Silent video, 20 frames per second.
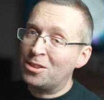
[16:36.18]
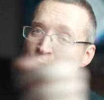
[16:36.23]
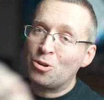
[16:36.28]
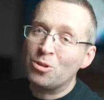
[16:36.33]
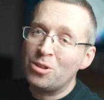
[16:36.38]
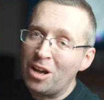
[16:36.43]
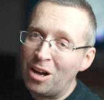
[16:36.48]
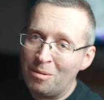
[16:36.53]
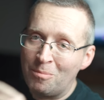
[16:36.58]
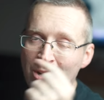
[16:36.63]

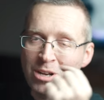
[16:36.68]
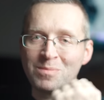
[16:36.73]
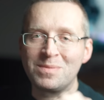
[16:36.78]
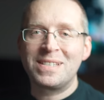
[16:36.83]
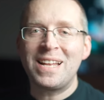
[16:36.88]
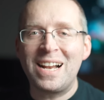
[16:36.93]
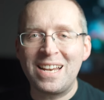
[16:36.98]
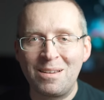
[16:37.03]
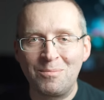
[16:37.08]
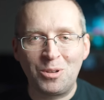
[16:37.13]
Trudeau moim
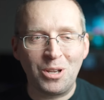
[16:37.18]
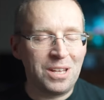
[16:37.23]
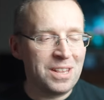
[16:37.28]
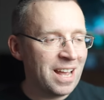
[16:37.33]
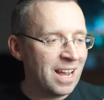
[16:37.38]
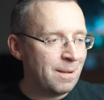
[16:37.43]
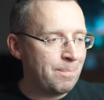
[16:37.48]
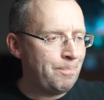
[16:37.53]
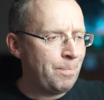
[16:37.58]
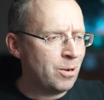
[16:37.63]
zdaniem to
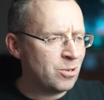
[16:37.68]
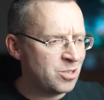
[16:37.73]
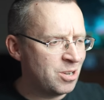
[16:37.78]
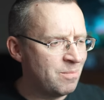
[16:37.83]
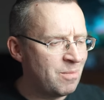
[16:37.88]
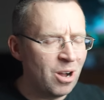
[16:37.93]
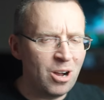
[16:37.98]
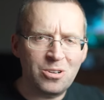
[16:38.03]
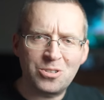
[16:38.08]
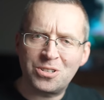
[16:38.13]
jednak
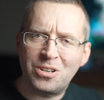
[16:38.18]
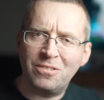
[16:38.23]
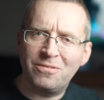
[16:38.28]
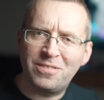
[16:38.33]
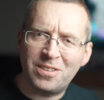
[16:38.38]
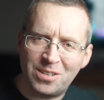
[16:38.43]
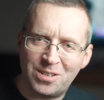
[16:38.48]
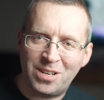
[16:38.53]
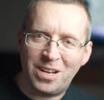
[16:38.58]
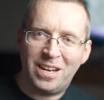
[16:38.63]
poziom o oczko
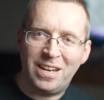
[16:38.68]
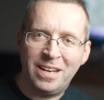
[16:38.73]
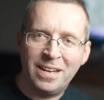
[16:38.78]
wyżej.